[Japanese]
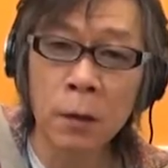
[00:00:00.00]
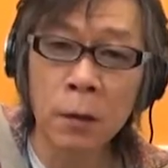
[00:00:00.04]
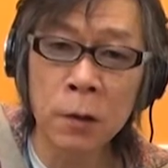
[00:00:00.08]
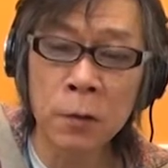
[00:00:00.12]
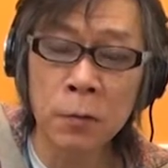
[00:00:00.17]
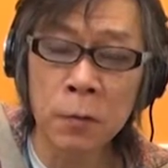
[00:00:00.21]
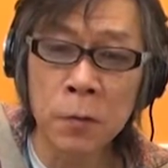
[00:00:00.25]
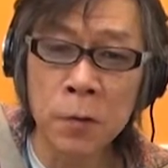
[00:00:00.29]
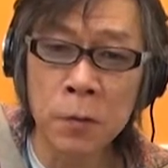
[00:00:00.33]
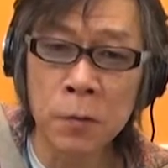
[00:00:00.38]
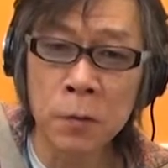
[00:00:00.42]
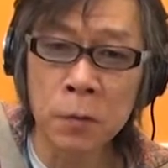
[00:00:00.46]

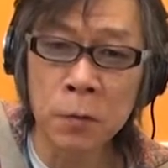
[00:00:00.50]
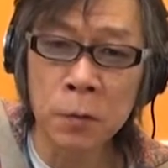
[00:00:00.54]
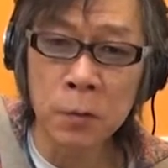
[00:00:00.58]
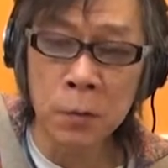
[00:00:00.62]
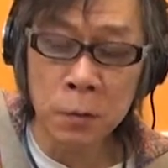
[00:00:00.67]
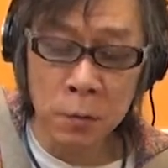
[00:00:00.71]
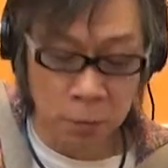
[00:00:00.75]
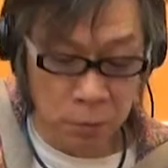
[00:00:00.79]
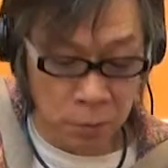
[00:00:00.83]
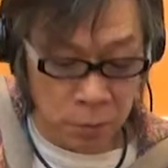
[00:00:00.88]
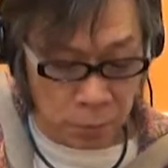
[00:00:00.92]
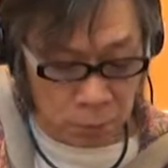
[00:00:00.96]
一つの
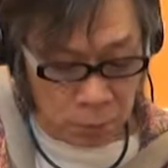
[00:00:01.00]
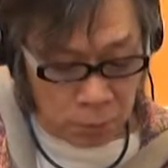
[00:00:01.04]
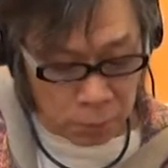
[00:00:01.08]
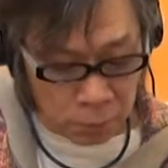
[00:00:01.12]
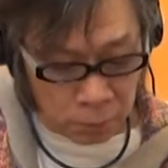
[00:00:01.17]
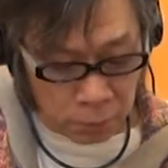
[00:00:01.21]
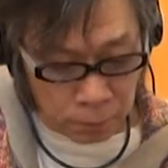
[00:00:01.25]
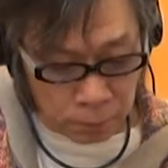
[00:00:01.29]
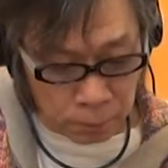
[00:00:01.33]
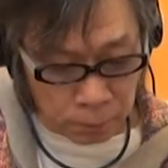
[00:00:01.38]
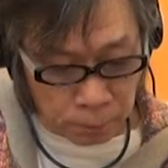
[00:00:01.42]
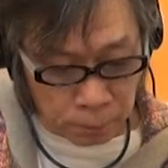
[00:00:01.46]

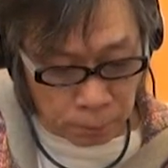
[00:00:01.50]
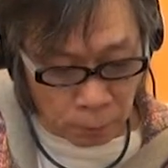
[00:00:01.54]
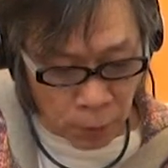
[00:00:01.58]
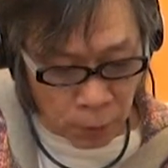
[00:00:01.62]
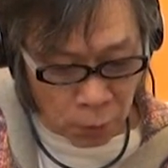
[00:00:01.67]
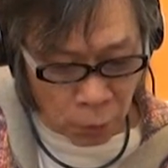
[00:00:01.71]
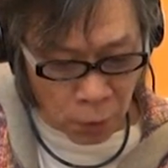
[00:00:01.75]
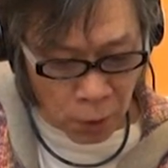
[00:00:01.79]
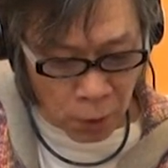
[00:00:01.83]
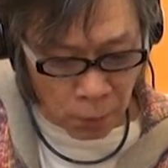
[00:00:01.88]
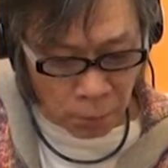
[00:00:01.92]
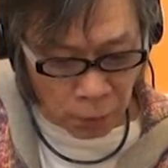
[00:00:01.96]

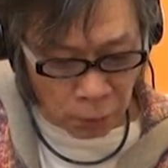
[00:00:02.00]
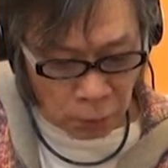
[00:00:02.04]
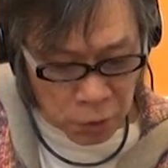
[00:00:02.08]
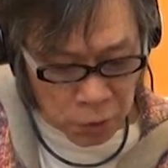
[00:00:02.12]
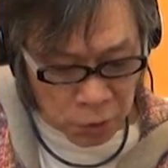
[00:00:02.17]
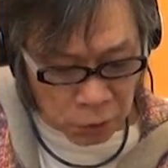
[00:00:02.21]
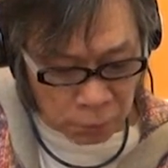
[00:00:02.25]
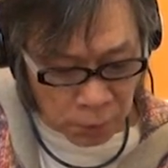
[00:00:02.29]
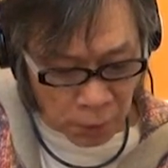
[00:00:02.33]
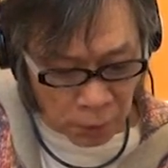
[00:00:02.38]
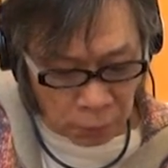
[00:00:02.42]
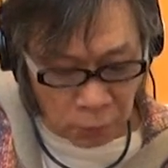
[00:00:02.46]
4弦目の
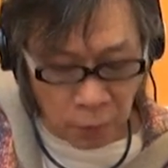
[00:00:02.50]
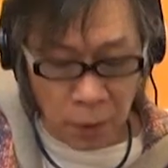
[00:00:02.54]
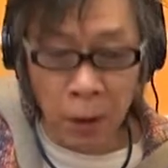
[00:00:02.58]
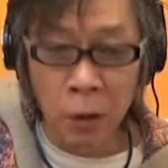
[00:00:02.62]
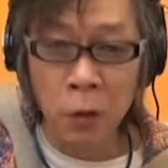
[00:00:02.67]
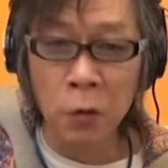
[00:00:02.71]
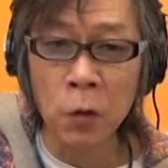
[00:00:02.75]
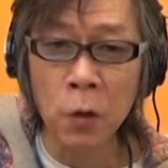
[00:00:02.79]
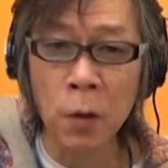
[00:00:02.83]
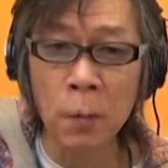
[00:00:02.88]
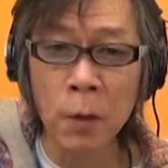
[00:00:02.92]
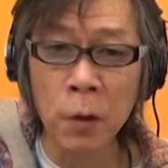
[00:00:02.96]
1フレットから
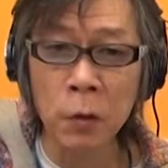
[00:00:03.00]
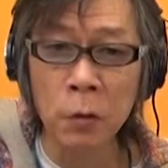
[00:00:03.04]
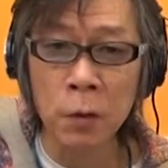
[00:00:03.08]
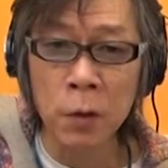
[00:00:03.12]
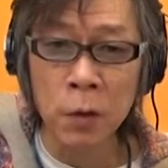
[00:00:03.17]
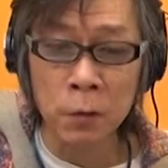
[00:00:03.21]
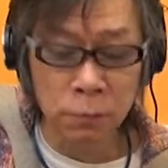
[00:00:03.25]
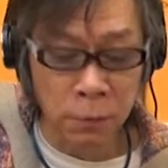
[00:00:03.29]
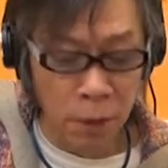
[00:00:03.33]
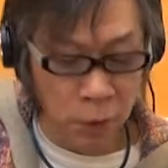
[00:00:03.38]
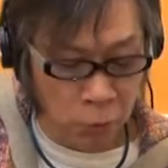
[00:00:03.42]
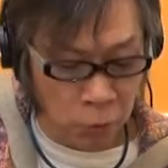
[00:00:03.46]
4弦目の
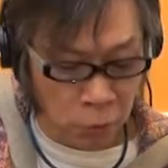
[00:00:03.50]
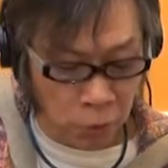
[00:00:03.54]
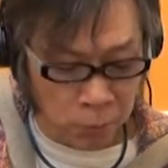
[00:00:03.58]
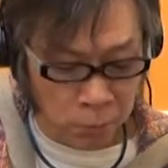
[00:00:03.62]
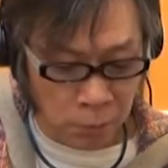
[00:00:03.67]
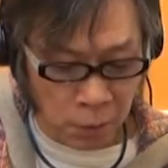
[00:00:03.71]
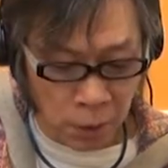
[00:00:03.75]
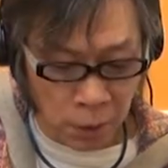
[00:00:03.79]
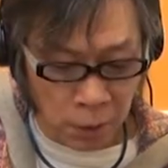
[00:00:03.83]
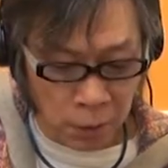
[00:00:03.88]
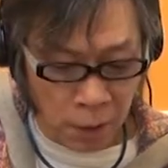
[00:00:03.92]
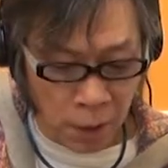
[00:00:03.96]
2フレットに
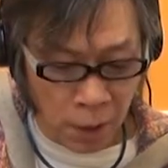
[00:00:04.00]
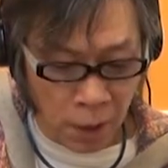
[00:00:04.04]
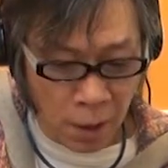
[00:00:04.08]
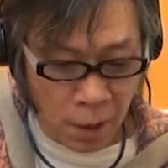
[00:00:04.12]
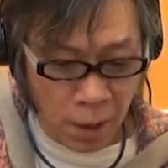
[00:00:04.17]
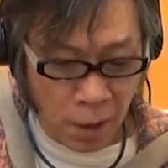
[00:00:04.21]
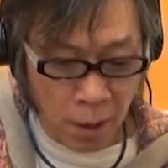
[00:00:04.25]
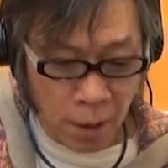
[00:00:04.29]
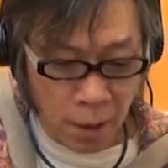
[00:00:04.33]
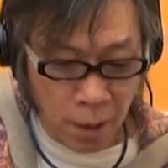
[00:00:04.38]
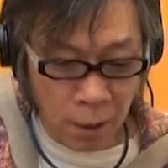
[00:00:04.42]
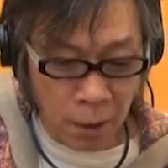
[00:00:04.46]
向け
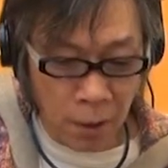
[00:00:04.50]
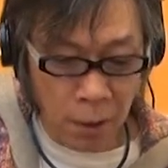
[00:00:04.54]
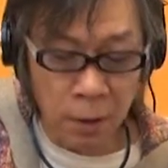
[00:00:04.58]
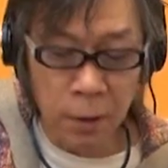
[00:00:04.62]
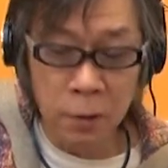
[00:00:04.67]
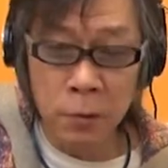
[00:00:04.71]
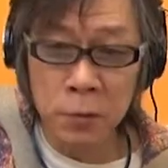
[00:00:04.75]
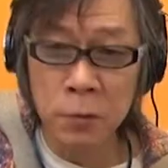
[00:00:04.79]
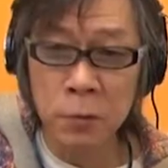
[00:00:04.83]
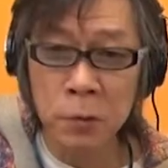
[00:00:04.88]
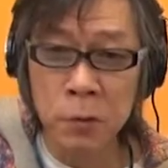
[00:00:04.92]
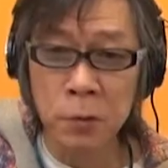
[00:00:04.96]
て、
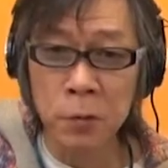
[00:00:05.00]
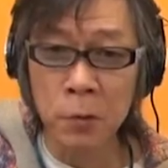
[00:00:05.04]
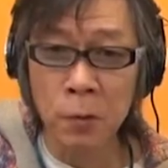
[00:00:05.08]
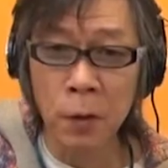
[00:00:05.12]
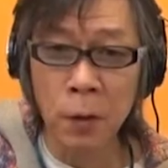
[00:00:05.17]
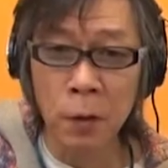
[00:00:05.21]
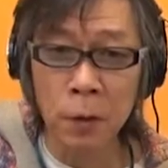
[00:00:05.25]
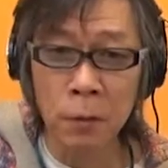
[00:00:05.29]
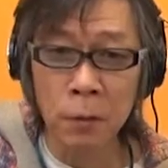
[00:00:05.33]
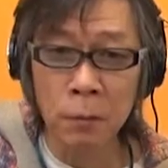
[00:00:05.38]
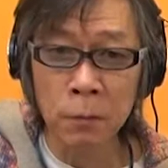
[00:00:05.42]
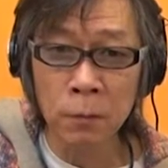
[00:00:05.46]
一つの
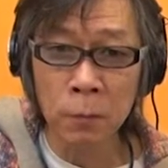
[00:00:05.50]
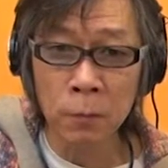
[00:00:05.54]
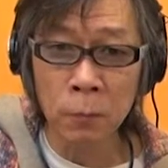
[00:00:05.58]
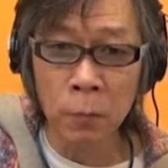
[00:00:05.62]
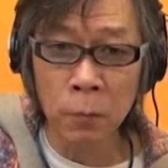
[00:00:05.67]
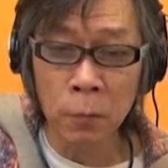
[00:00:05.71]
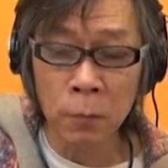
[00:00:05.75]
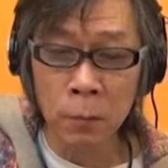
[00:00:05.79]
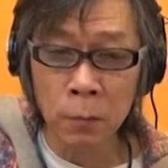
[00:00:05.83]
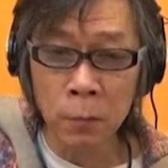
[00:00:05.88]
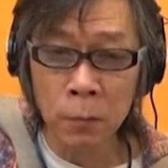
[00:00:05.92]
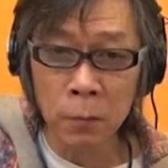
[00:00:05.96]
弦
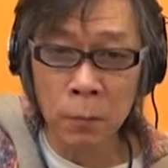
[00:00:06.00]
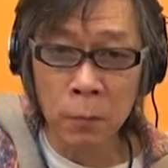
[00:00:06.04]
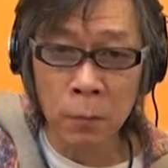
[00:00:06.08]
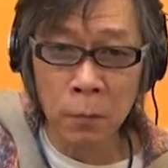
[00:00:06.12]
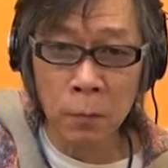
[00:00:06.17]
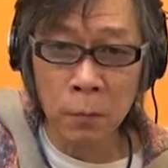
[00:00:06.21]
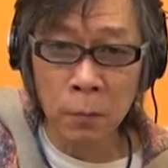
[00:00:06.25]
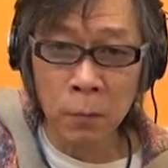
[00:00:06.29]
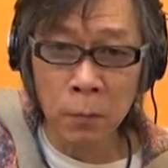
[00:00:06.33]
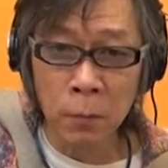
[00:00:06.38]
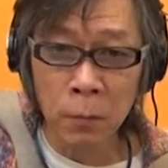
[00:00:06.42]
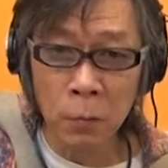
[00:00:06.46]
を
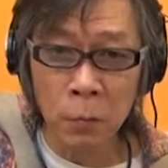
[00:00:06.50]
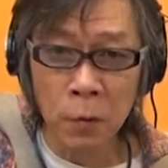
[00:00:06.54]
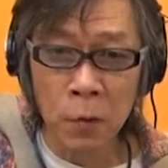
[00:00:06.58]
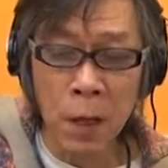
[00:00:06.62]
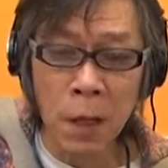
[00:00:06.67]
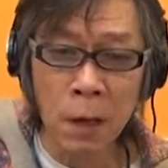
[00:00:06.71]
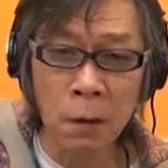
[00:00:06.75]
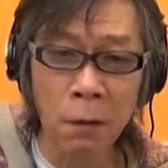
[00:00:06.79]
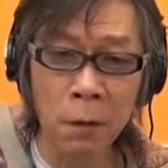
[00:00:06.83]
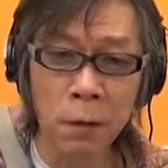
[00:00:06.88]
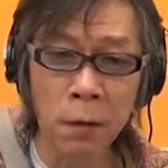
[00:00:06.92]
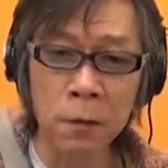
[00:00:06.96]
隣
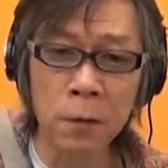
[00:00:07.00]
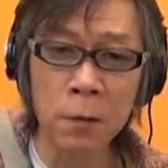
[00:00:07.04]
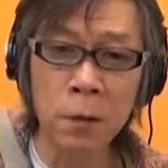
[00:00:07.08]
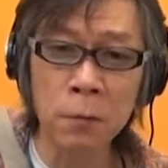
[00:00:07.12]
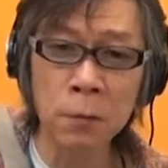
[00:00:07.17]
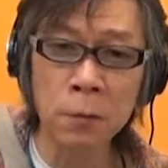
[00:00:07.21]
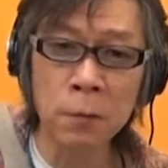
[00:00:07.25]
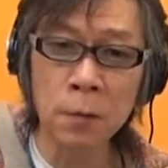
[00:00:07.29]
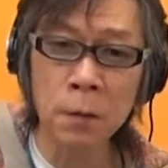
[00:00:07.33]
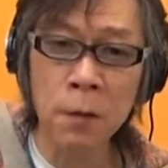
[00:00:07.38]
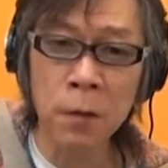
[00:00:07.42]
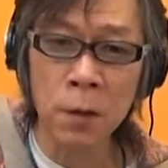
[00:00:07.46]
り合わせで
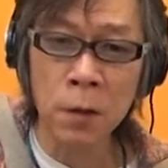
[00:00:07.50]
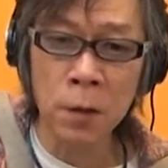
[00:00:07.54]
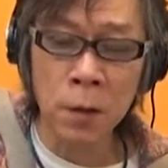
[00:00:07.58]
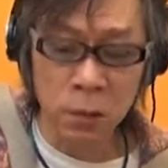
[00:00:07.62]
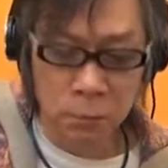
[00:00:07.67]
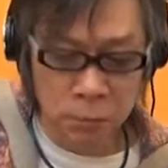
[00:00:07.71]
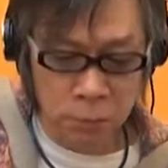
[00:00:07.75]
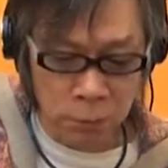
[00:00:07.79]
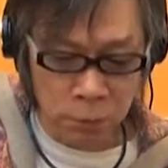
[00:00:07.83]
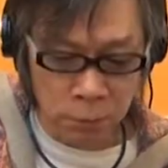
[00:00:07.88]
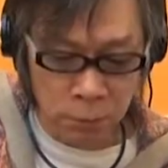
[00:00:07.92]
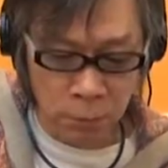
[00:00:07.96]
弾
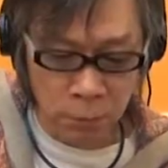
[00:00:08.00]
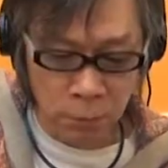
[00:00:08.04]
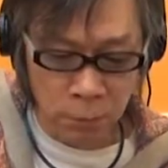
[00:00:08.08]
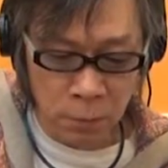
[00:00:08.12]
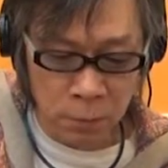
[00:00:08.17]
く、